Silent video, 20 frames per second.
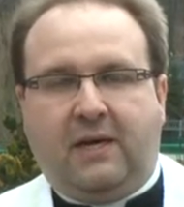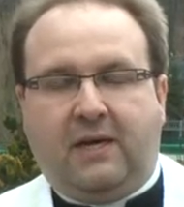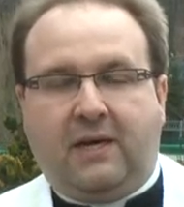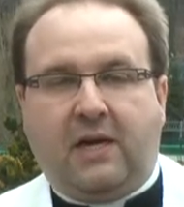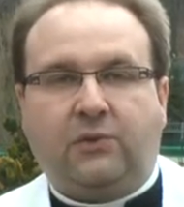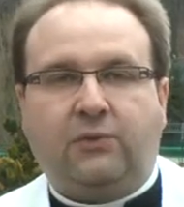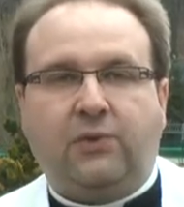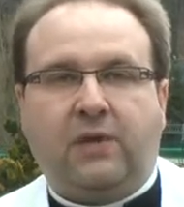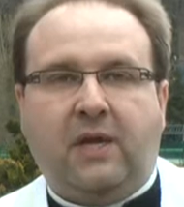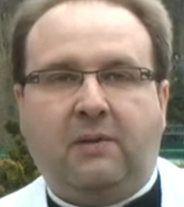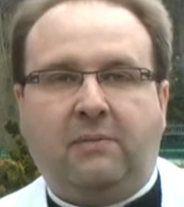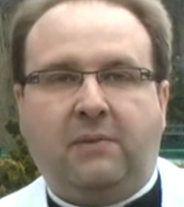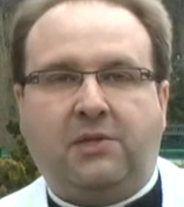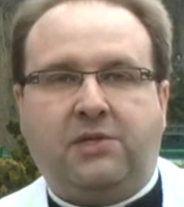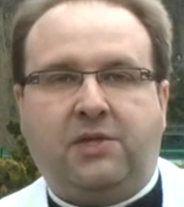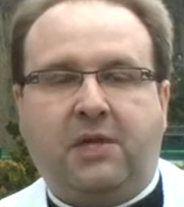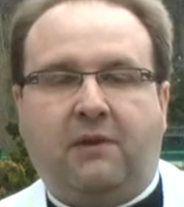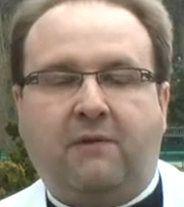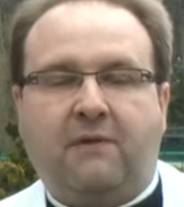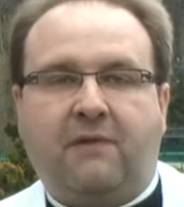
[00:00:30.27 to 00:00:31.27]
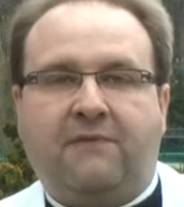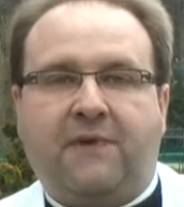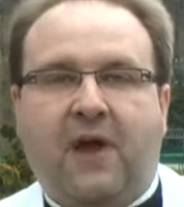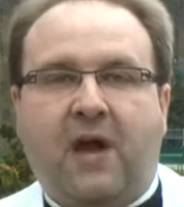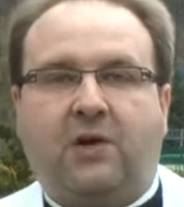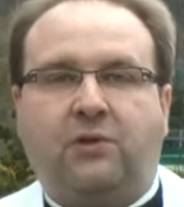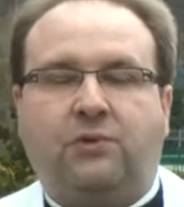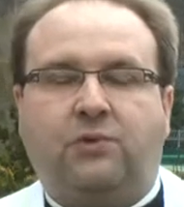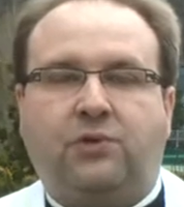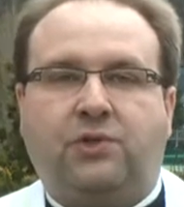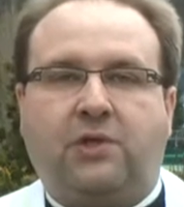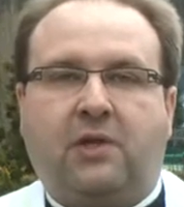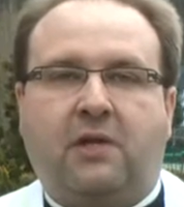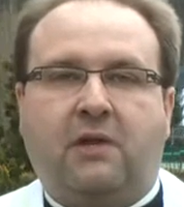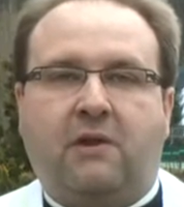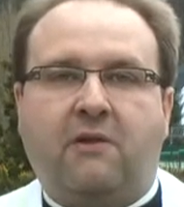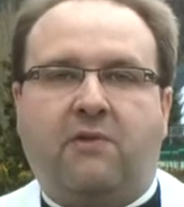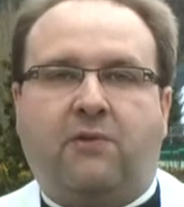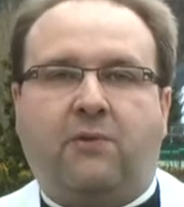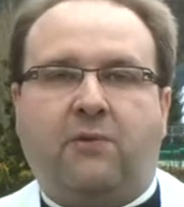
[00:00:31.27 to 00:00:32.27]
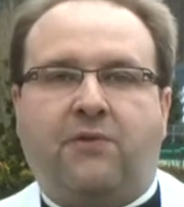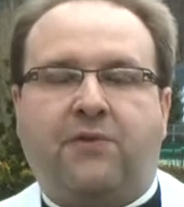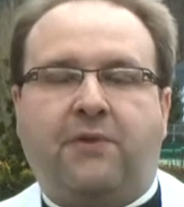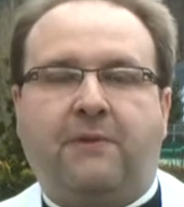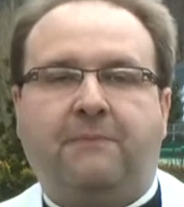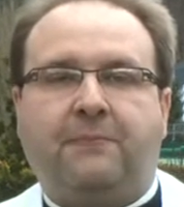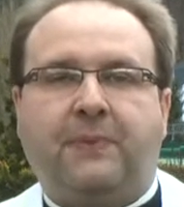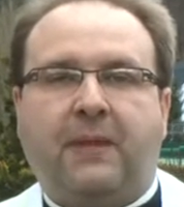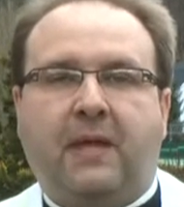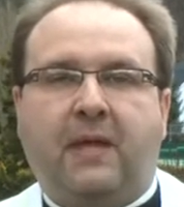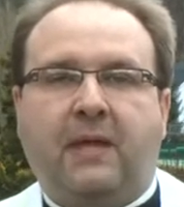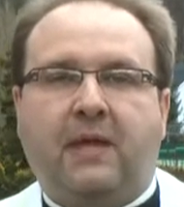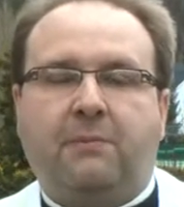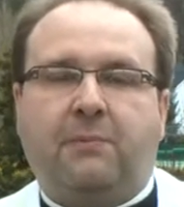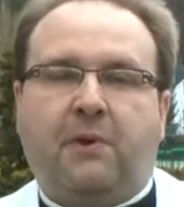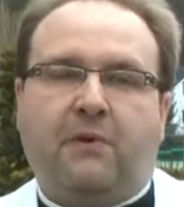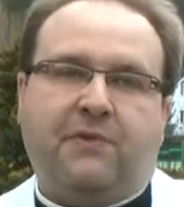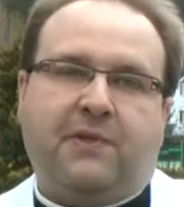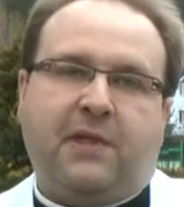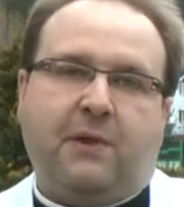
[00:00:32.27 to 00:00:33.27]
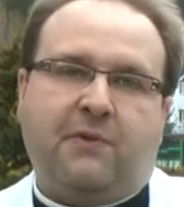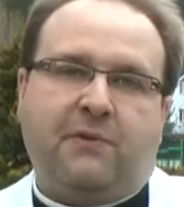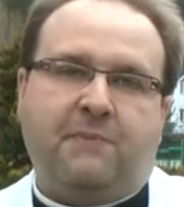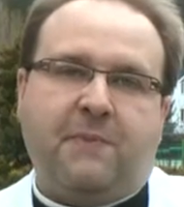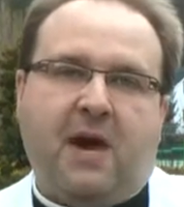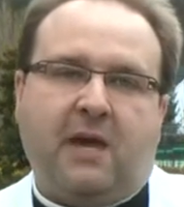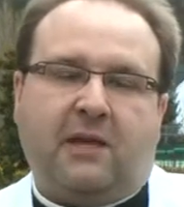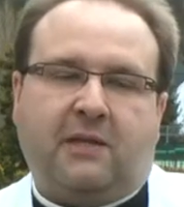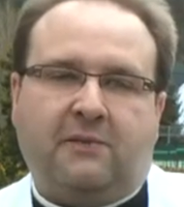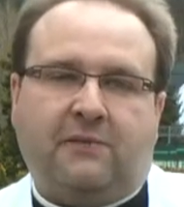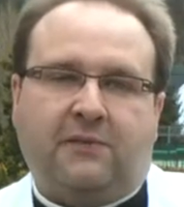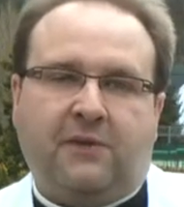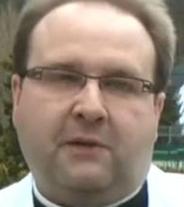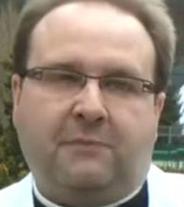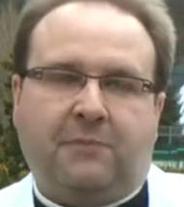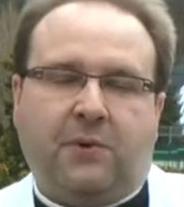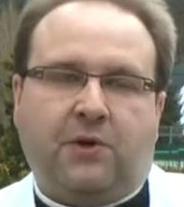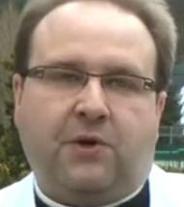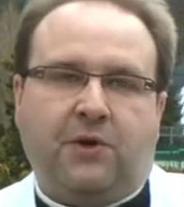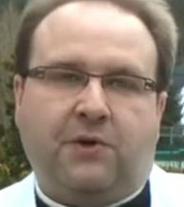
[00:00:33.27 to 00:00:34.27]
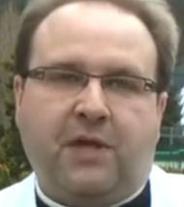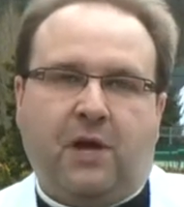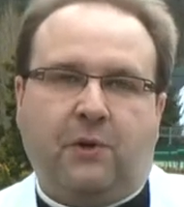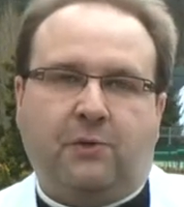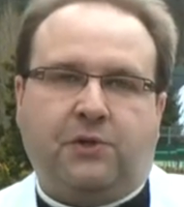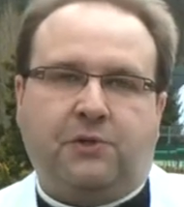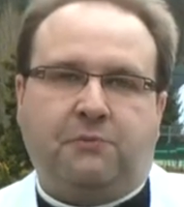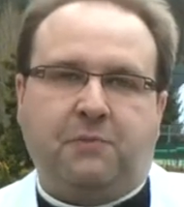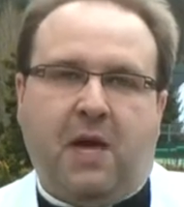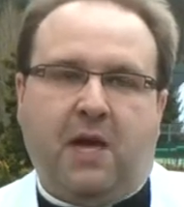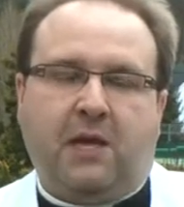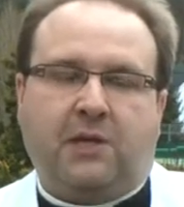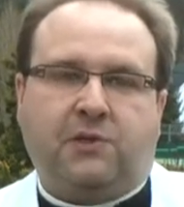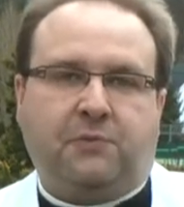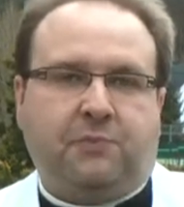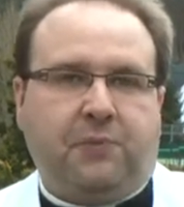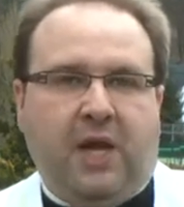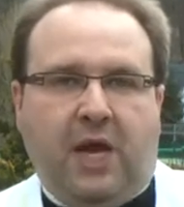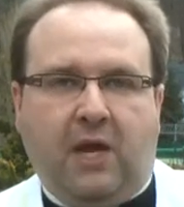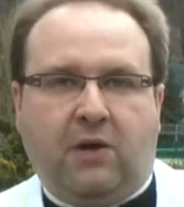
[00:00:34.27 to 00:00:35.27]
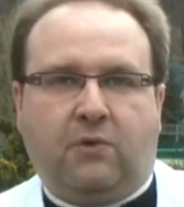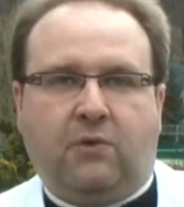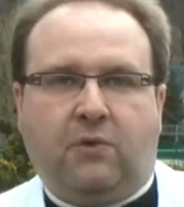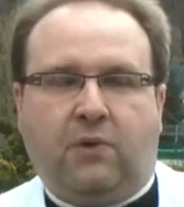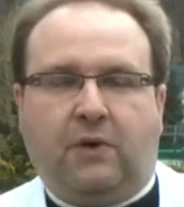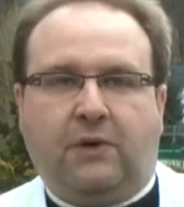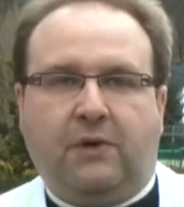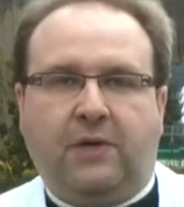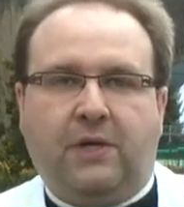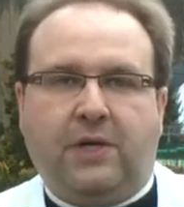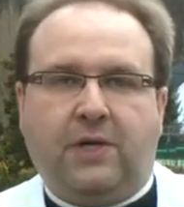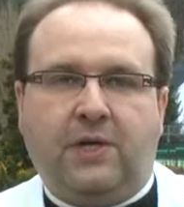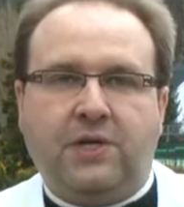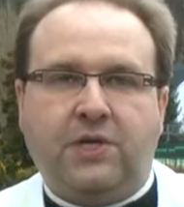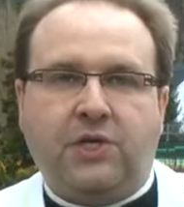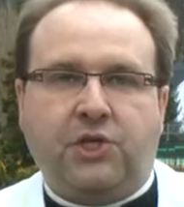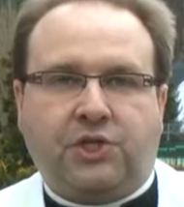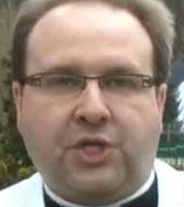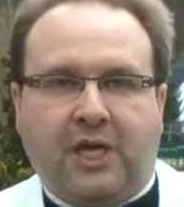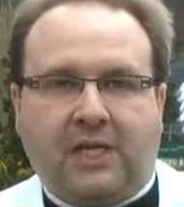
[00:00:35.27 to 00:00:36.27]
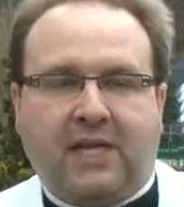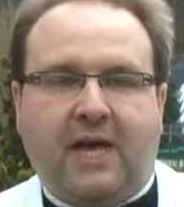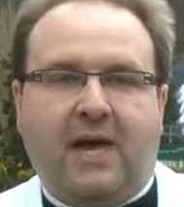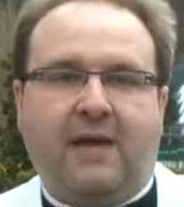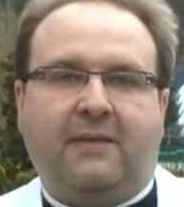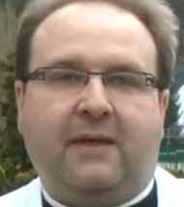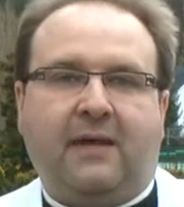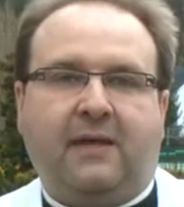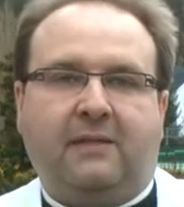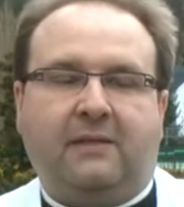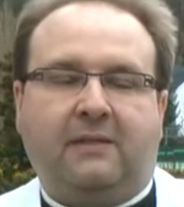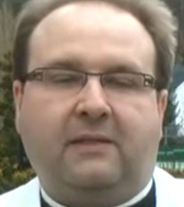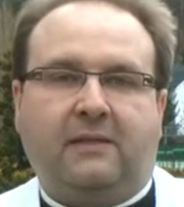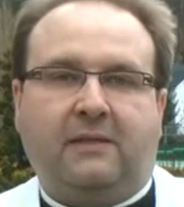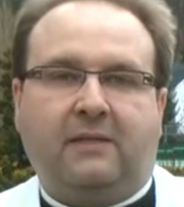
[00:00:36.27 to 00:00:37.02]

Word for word: Radujemy się z faktu, że Chrystus powstał z martwych, pokonał śmierć, piekło i szatana.